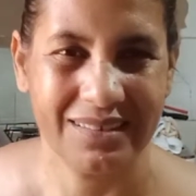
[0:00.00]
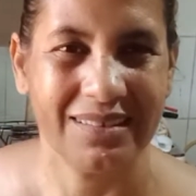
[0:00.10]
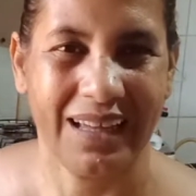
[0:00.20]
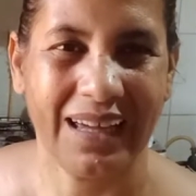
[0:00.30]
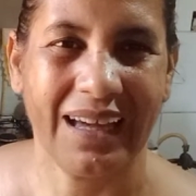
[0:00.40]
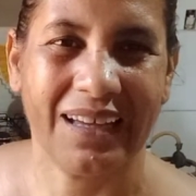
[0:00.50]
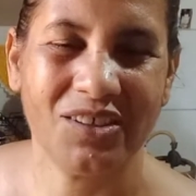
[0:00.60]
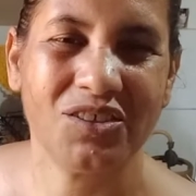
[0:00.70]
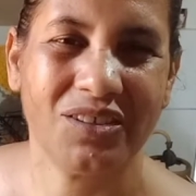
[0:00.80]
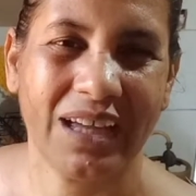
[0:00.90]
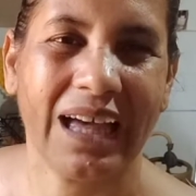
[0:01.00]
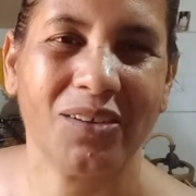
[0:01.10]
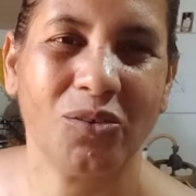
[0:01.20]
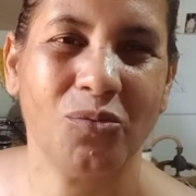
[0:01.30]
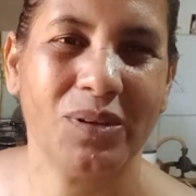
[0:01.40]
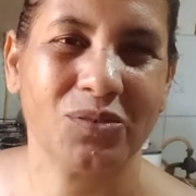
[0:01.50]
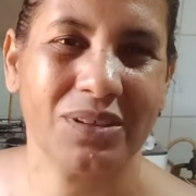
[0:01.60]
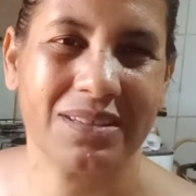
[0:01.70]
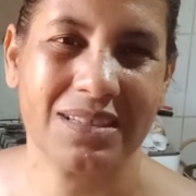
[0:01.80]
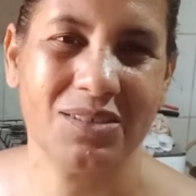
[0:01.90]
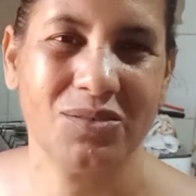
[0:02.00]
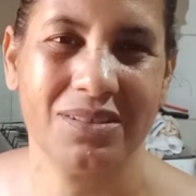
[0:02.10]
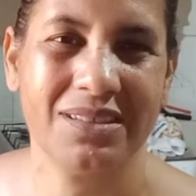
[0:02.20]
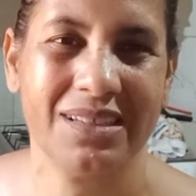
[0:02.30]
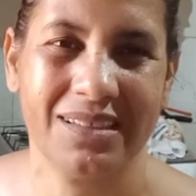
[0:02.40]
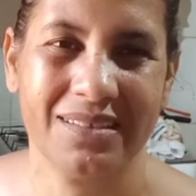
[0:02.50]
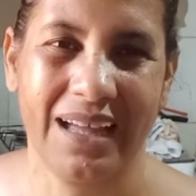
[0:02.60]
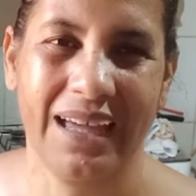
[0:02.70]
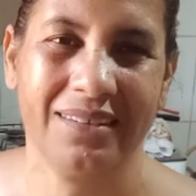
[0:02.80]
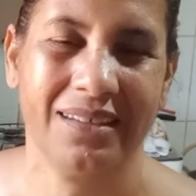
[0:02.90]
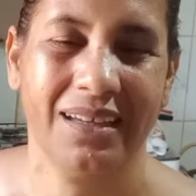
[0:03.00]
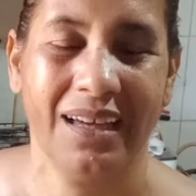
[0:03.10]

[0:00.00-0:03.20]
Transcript: né, a gente tem algumas coisas que nos entristece